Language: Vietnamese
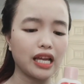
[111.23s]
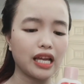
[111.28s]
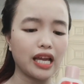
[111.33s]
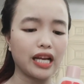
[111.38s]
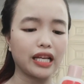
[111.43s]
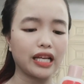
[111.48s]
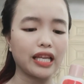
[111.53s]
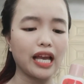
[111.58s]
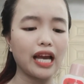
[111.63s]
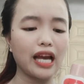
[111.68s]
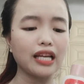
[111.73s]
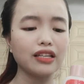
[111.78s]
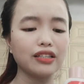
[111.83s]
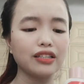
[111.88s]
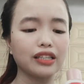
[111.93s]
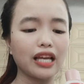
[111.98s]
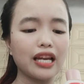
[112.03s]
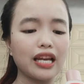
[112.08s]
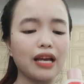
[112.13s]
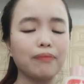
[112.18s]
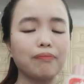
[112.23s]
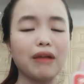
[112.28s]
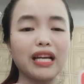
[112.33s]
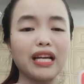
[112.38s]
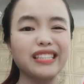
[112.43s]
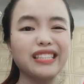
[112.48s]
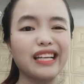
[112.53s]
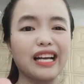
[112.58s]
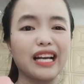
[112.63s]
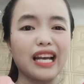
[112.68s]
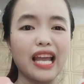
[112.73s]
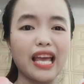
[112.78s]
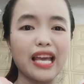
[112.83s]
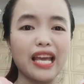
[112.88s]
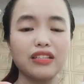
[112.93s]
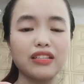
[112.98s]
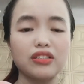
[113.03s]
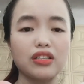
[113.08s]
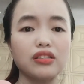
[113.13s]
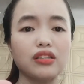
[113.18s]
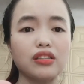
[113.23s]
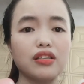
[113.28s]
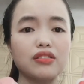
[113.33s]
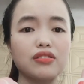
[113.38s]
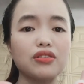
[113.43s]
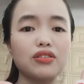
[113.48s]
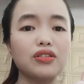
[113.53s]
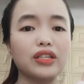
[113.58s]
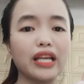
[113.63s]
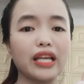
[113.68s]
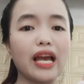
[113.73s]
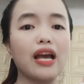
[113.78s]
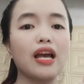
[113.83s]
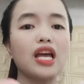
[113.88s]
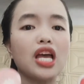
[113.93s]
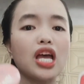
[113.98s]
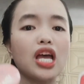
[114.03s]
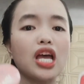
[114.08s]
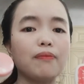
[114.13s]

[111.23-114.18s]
hàng nhái người ta đang bán tràn lan trên thị trường nha